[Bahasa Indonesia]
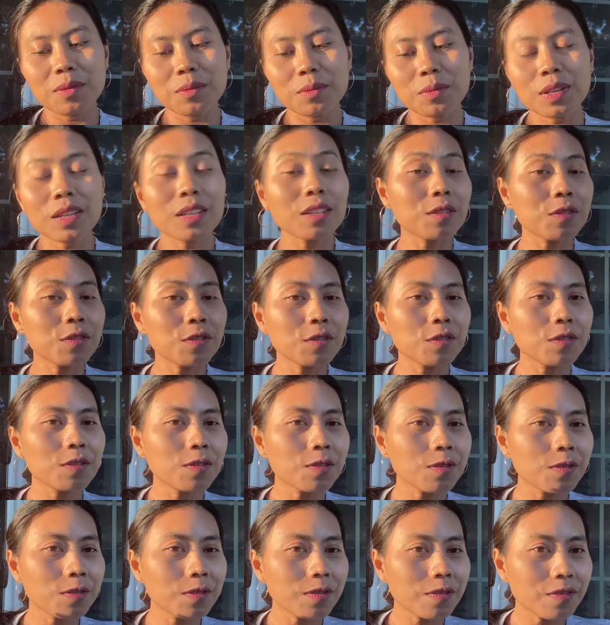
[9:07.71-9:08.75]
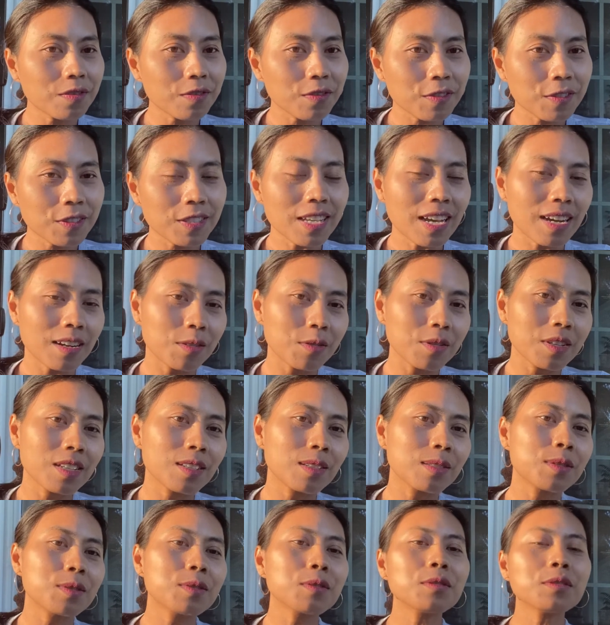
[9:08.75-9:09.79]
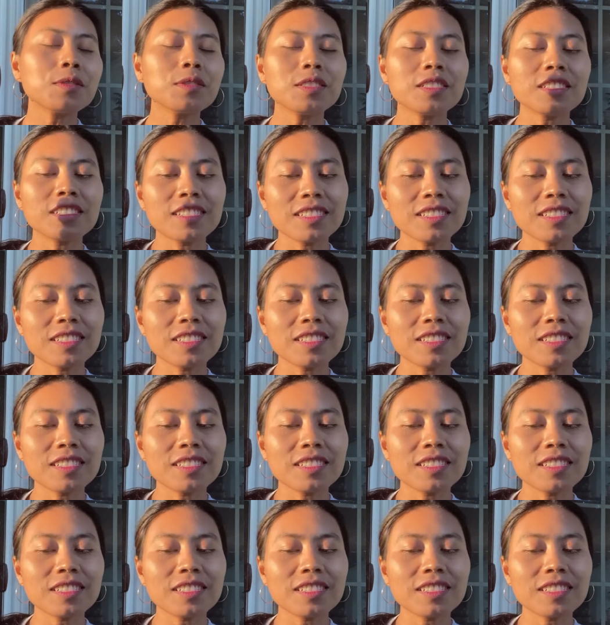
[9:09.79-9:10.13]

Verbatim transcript: begitu visa aku isu